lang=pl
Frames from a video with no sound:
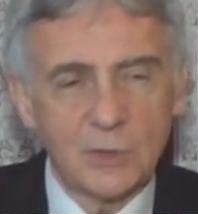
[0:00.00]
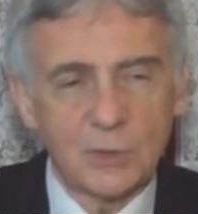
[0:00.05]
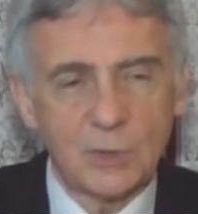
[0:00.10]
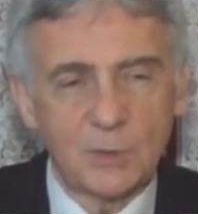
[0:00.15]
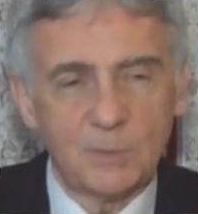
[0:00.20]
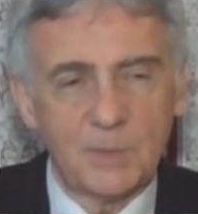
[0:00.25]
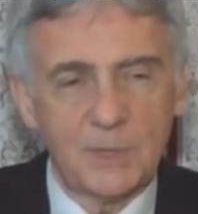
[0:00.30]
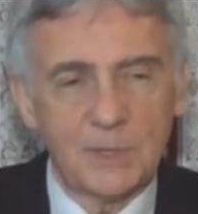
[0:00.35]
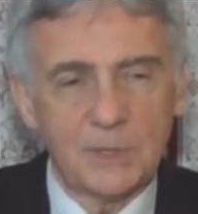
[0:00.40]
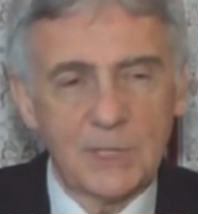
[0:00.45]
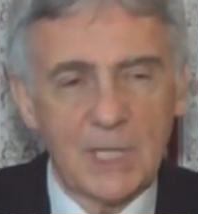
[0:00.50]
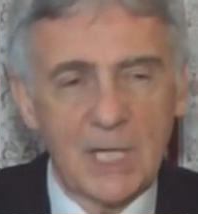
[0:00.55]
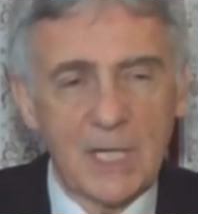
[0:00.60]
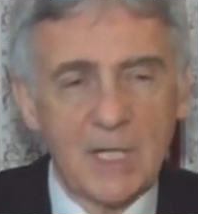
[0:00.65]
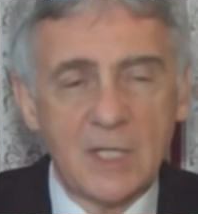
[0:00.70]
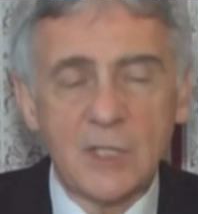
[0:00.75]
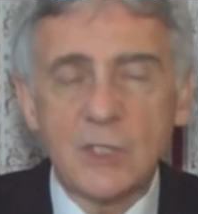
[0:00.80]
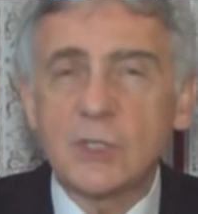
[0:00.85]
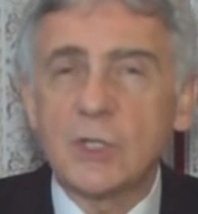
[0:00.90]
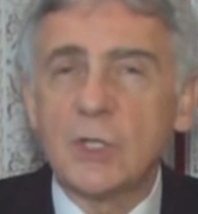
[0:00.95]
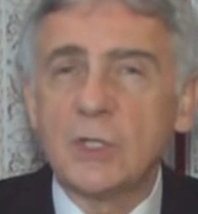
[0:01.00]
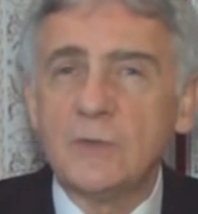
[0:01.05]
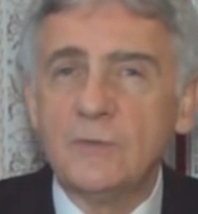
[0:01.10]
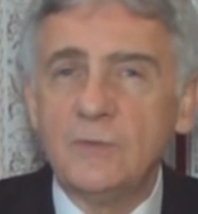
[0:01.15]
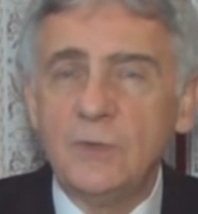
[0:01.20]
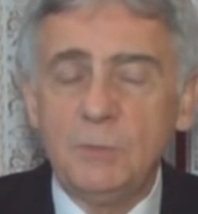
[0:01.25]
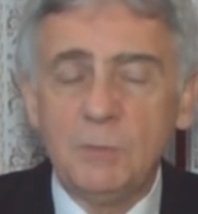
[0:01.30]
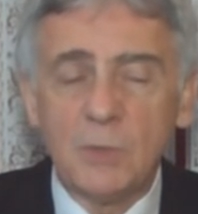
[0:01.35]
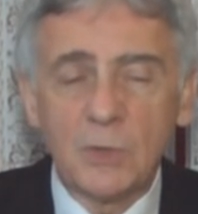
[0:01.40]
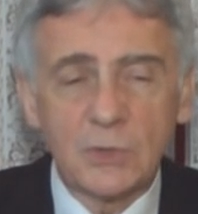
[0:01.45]
Chopina, co on
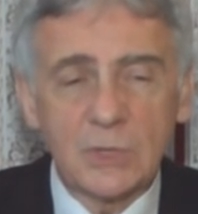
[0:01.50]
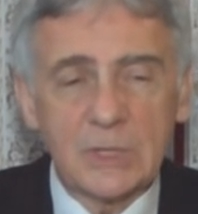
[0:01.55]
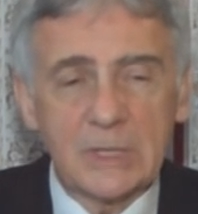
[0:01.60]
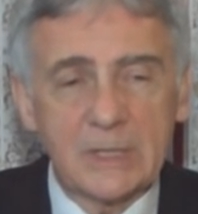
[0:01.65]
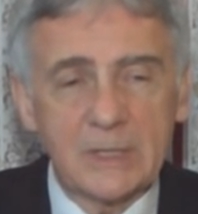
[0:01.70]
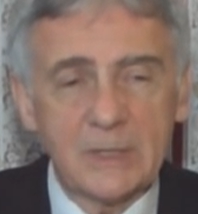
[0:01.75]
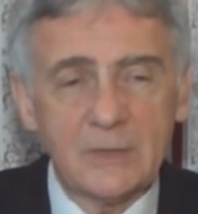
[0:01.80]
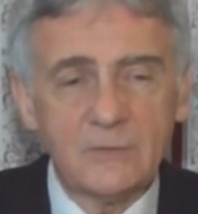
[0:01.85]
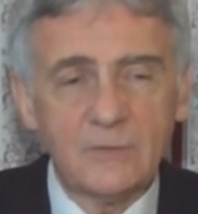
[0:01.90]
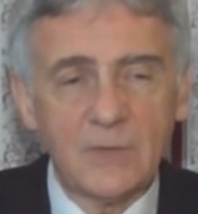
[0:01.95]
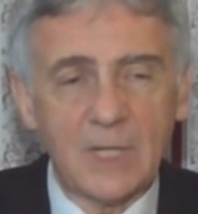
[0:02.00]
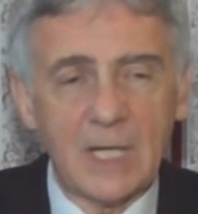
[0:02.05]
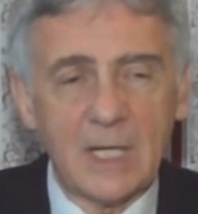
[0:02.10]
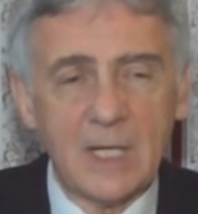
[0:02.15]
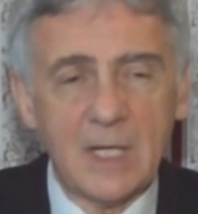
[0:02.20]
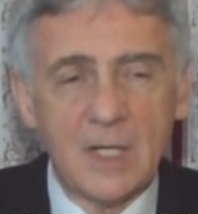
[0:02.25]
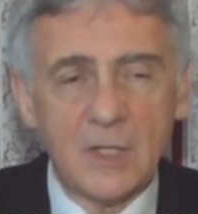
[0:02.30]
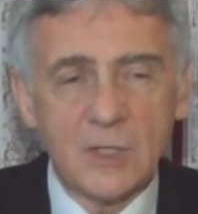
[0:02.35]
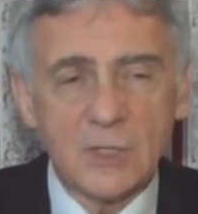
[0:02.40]
w nim odkrywa,